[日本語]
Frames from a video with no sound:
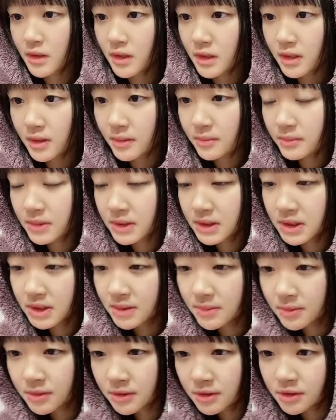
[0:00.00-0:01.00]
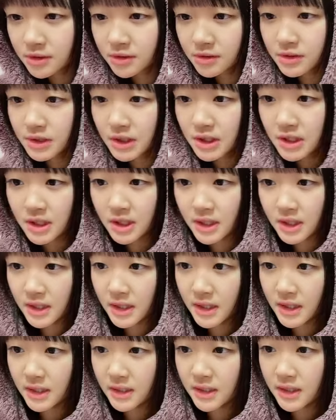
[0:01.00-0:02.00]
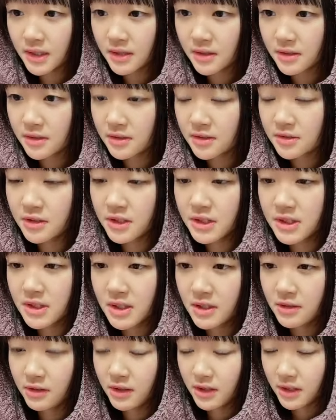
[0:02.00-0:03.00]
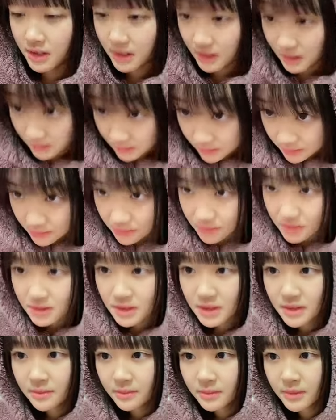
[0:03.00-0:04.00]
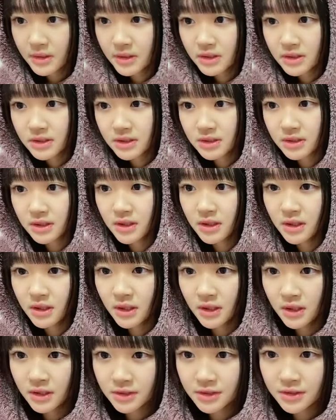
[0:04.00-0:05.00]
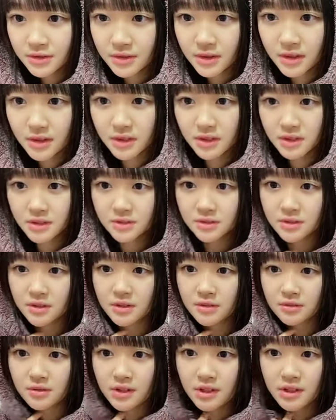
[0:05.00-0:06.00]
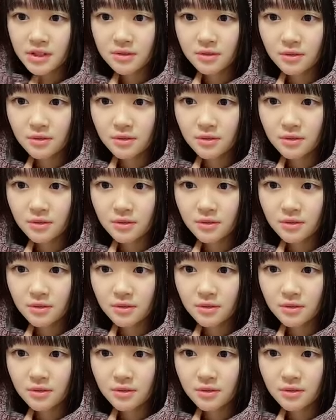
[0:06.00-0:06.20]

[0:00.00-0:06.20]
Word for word: 缶バッチブックの赤いハイネックルはしかわいありがとうございますそうなんです私